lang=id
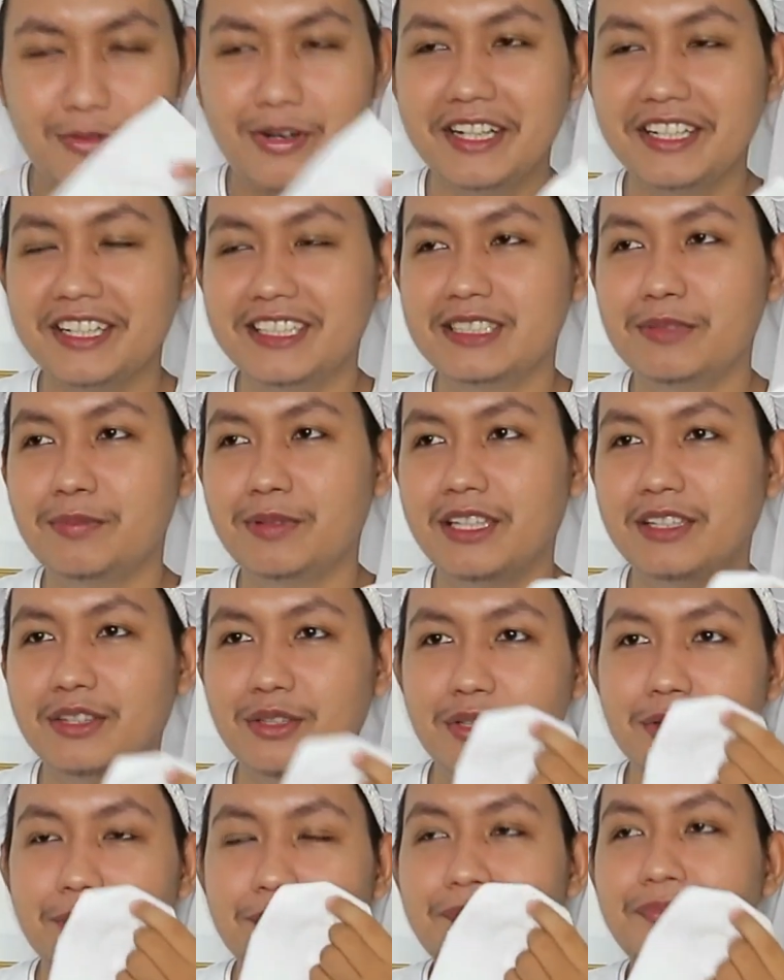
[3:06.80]
Ya wanginya seperti
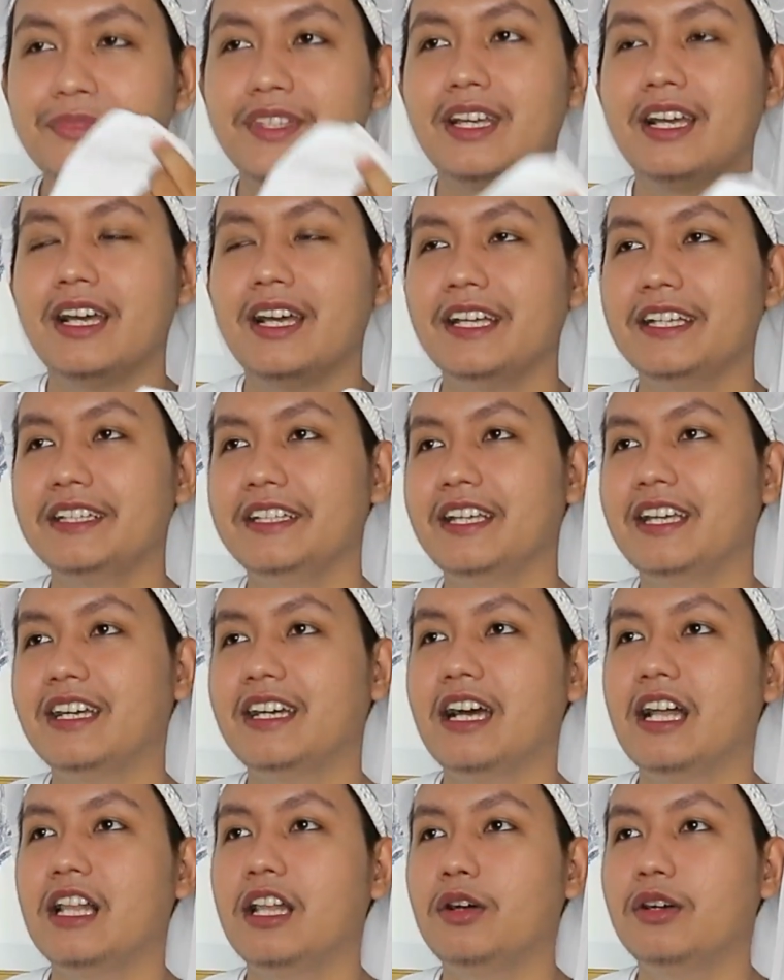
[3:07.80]
itu ini
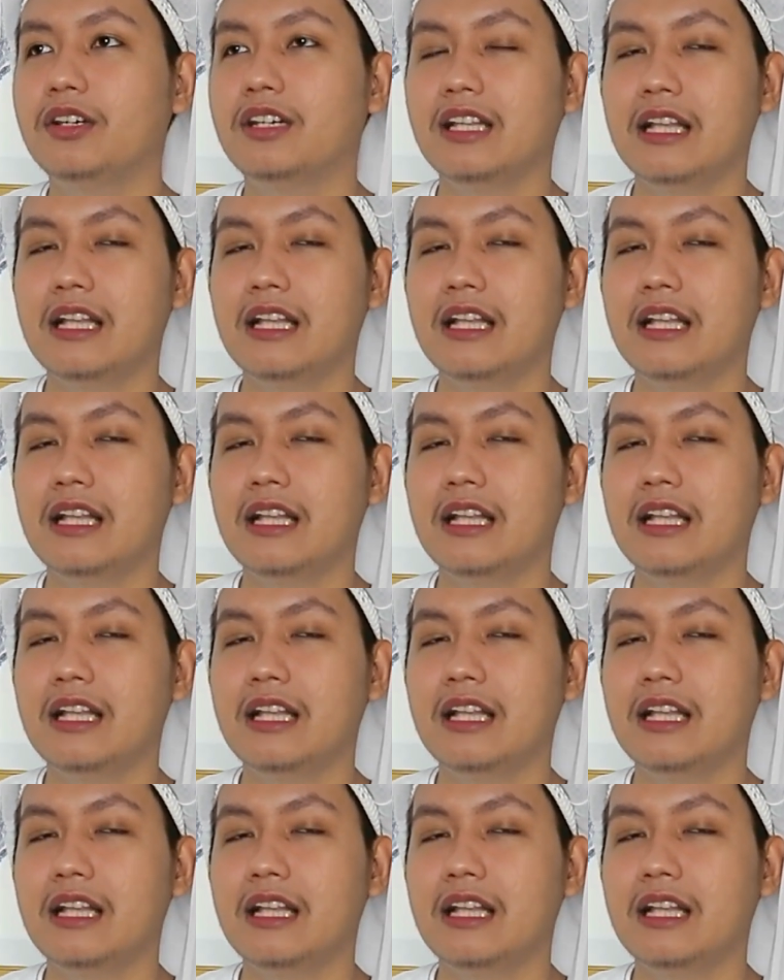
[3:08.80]
kalau